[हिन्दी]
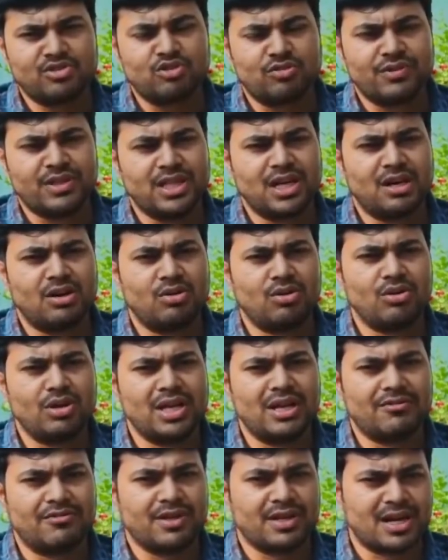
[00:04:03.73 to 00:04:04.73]
सुविधा हो
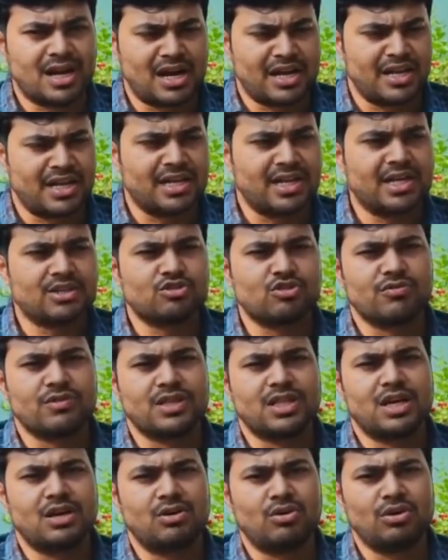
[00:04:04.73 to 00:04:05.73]
या फिर खाने का
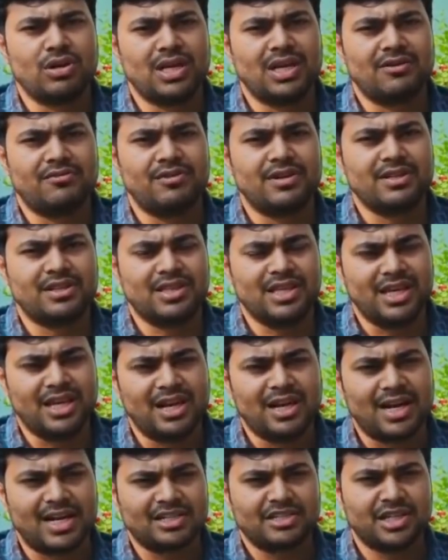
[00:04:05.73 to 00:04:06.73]
सुविधा हो या फिर
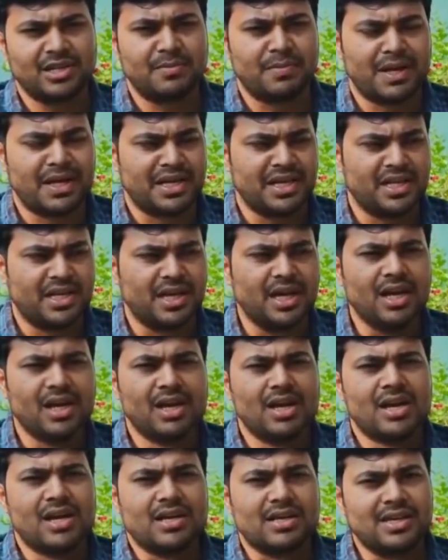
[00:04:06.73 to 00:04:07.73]
तेल राशन पानी है
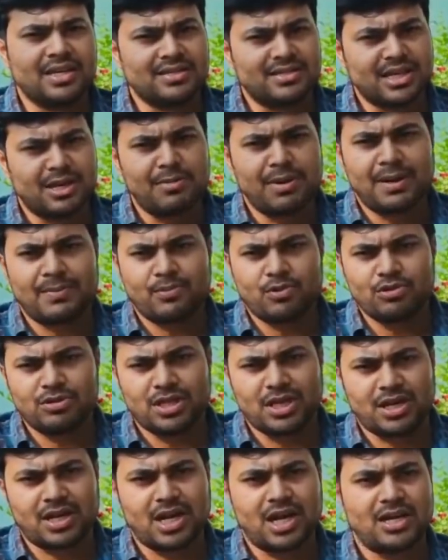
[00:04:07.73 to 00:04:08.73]
ये सब आपको
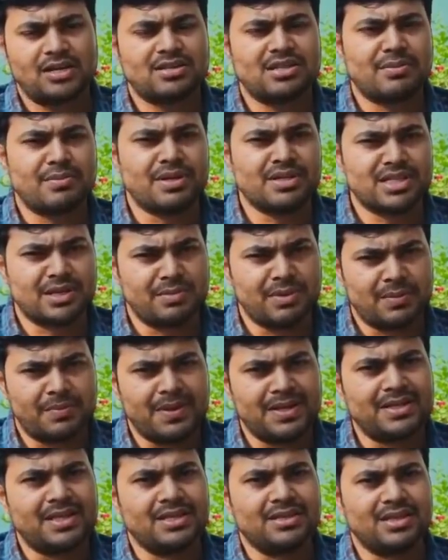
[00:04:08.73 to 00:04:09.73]
सरकार समय समय
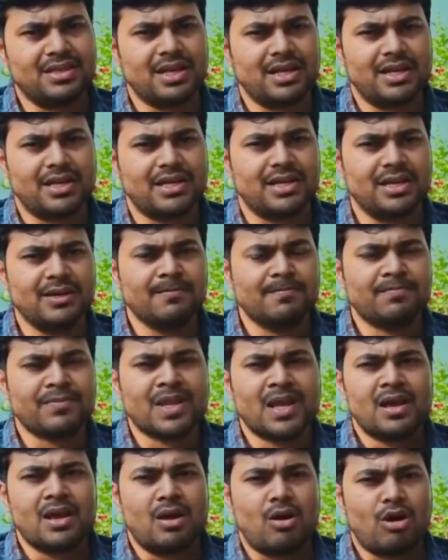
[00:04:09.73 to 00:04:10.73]
पर देती रहेगी
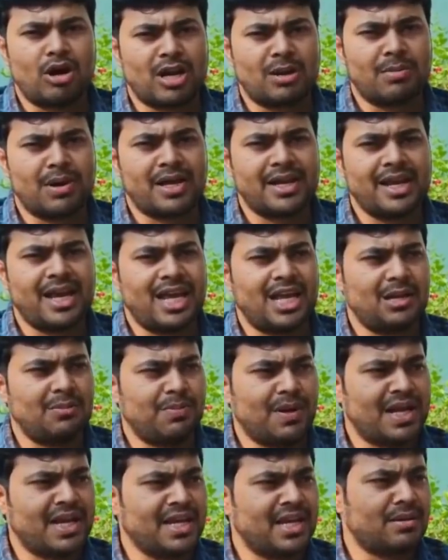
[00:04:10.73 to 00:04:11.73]
और हमारे
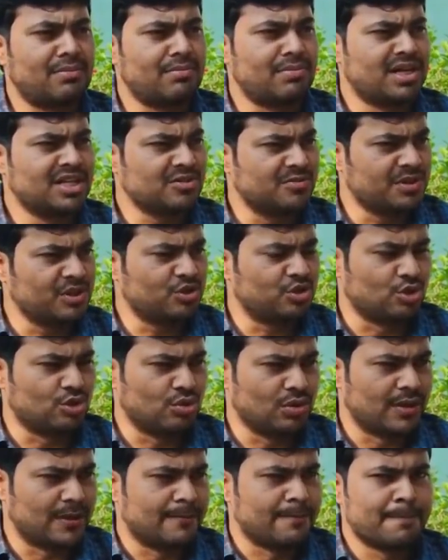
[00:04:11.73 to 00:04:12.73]
हेल्पलाइन नंबर्स भी शुरू
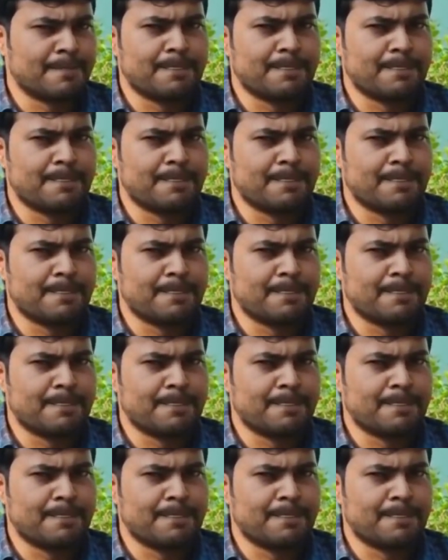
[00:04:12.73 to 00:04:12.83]
हैं